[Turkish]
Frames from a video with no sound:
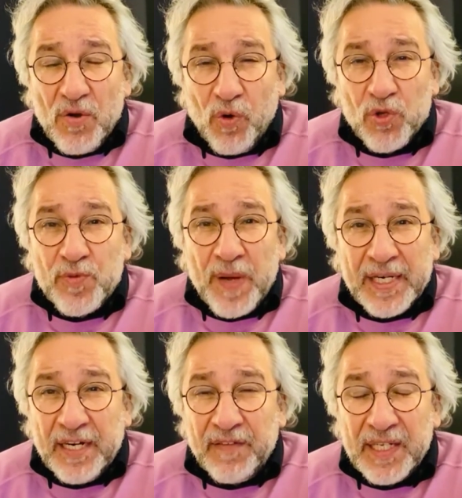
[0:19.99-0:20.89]
Osman
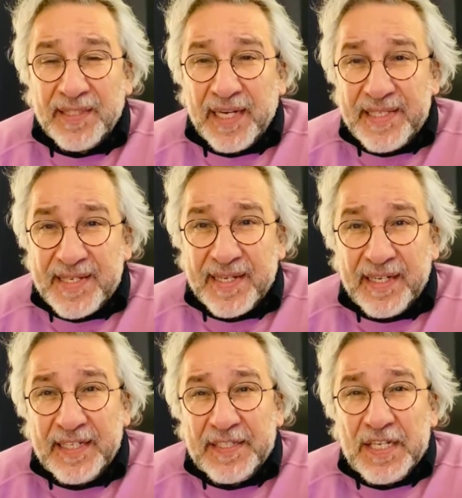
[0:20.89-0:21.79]
Kavala da
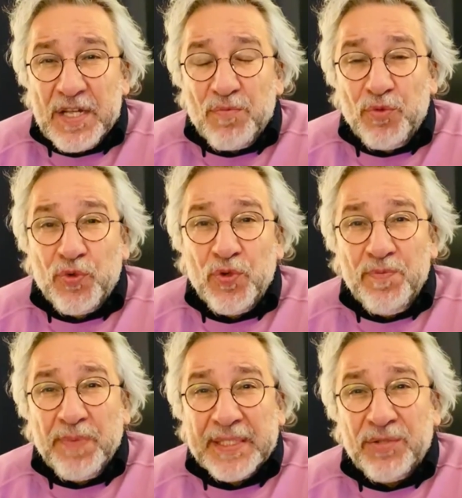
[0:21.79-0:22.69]
ise
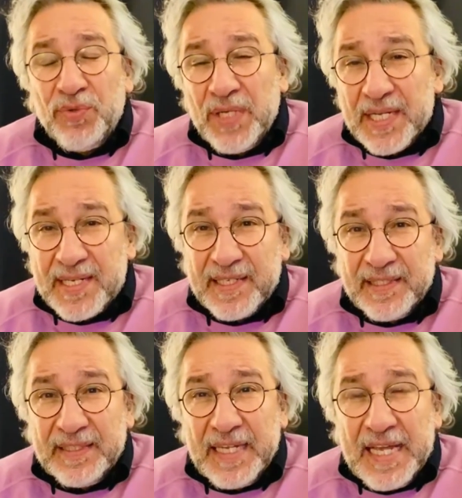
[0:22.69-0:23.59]
bütün Batı
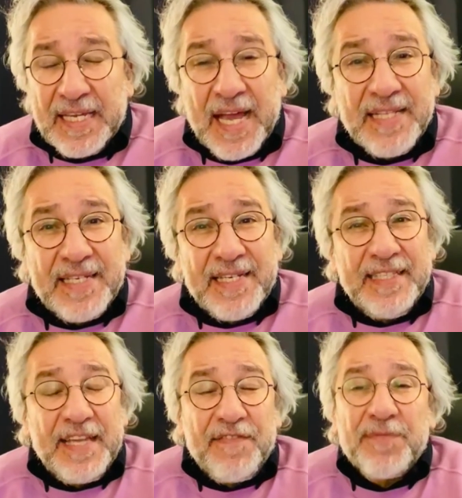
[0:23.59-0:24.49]
dünyasının
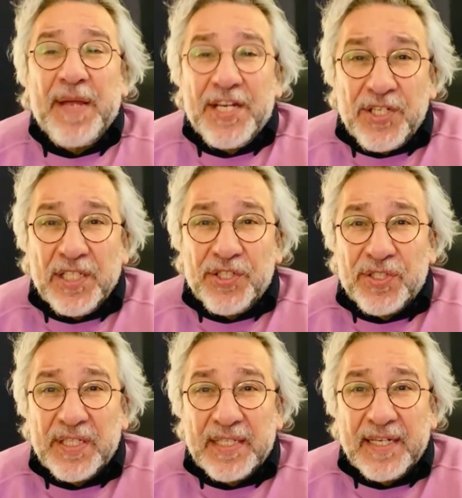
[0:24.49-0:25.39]
kendisini devirmeye
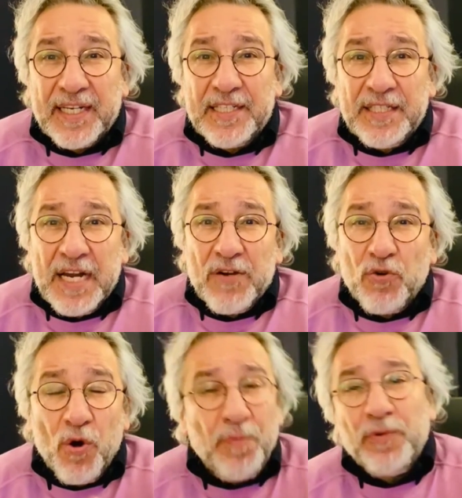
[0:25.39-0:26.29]
çalıştığına dair
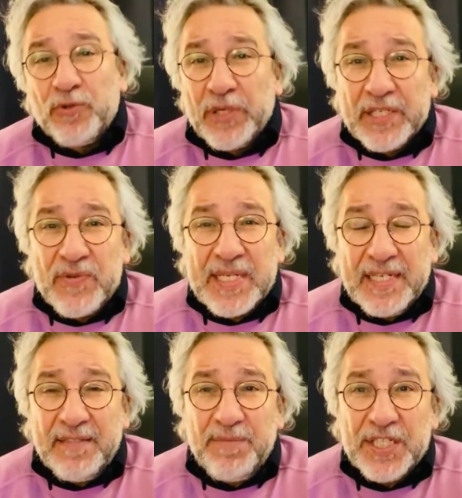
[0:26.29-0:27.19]
komplo
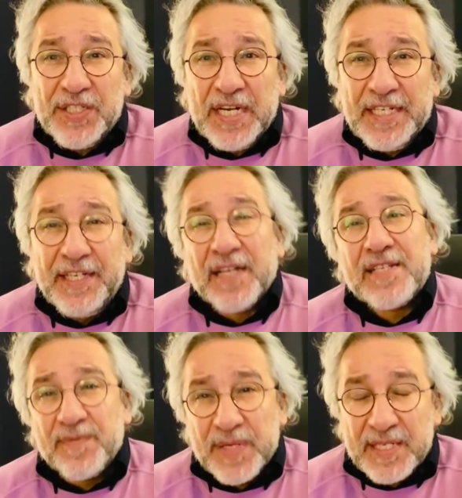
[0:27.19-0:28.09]
teorisinin bir
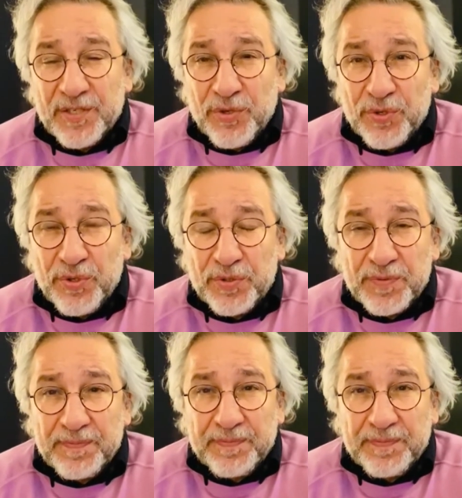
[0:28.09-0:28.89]
yansımasını görüyor.